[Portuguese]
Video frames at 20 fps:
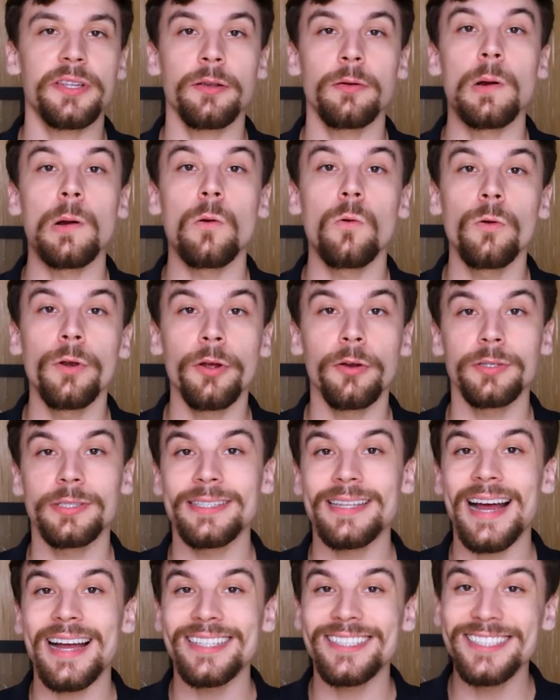têm uma
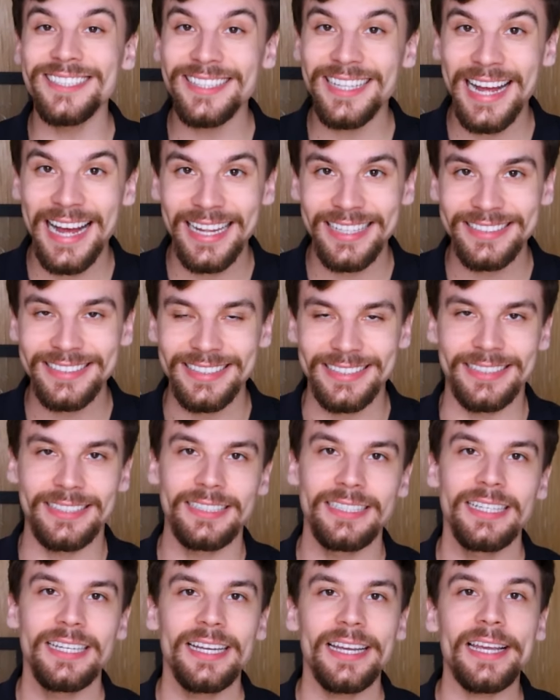curiosidade inata
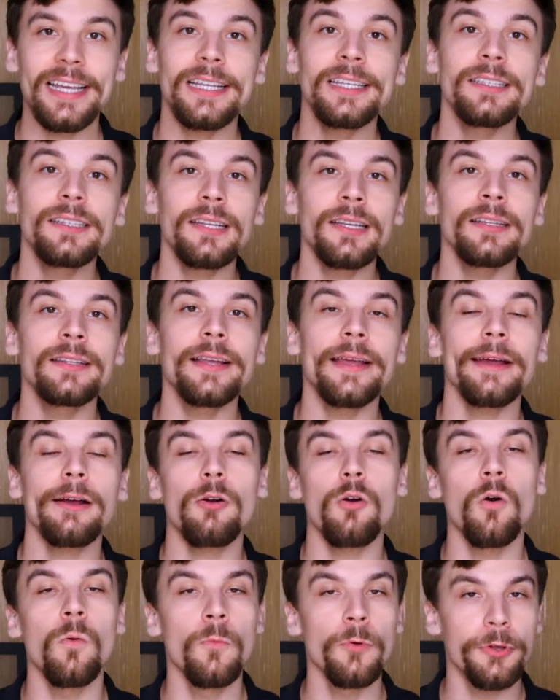em entender
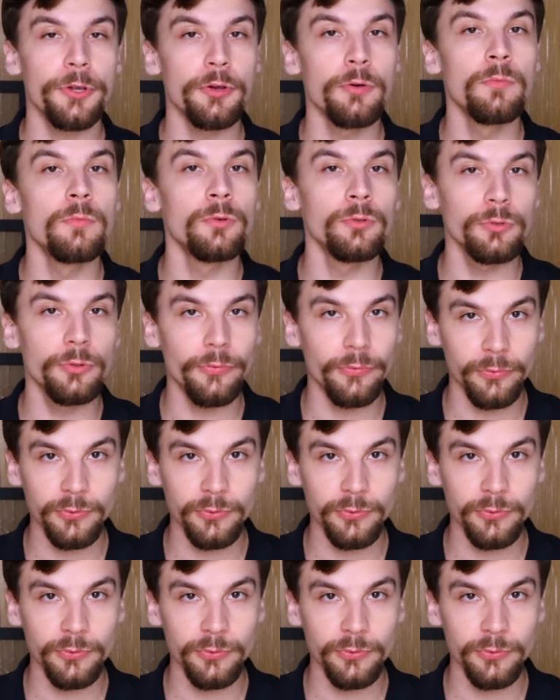como que o mundo